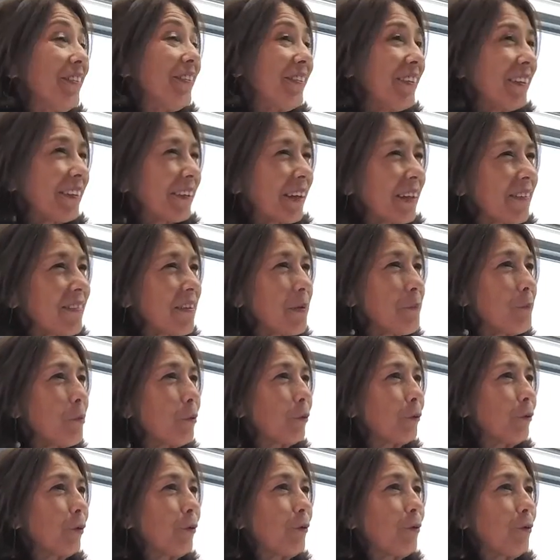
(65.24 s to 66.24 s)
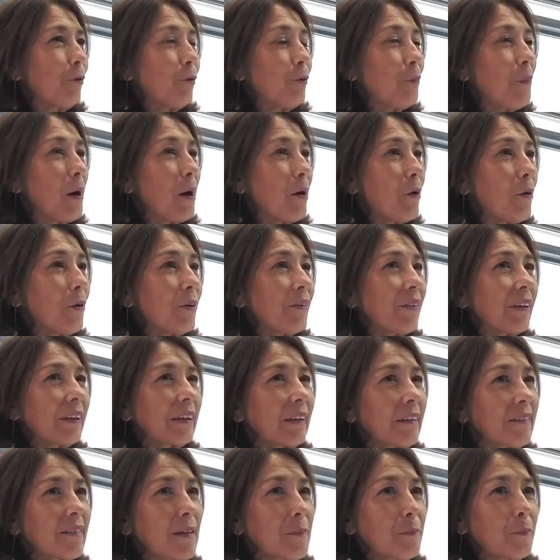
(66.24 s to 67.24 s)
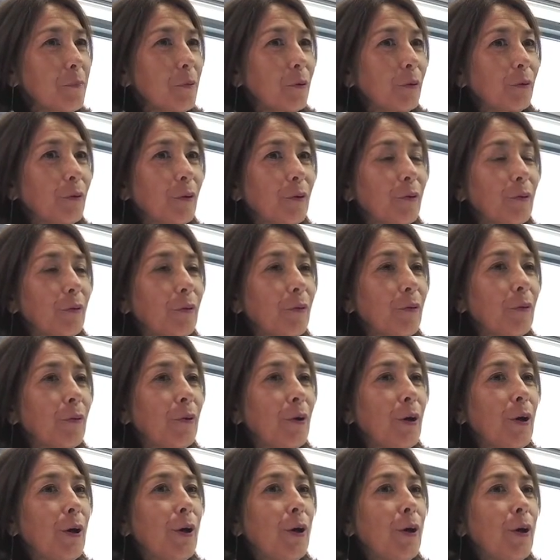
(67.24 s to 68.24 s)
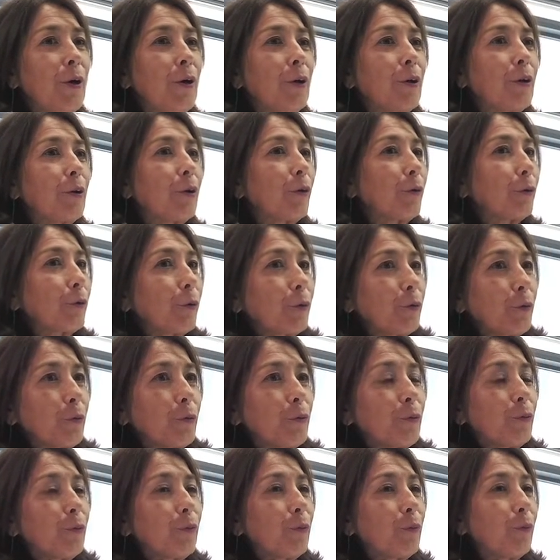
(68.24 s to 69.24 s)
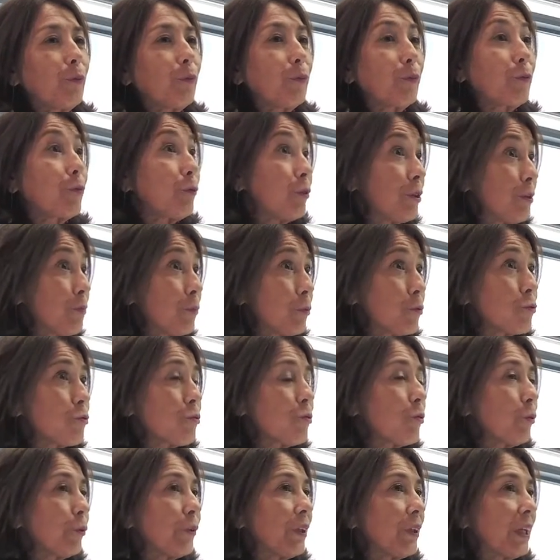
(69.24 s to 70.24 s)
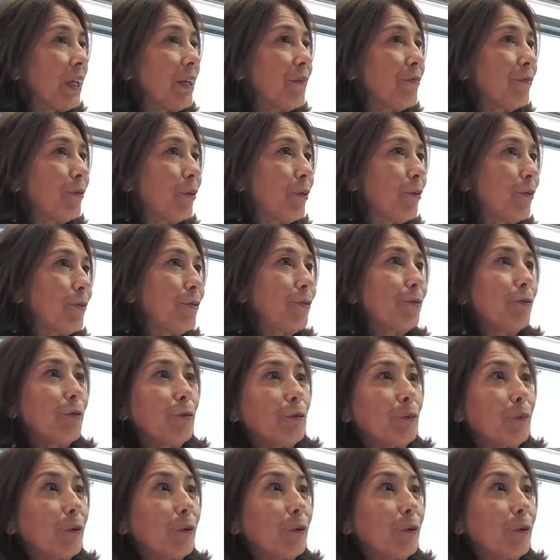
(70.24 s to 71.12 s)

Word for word: Ici, c'est très important. Au Maroc, c'est très important de, quand on, on, se dit bonjour au téléphone,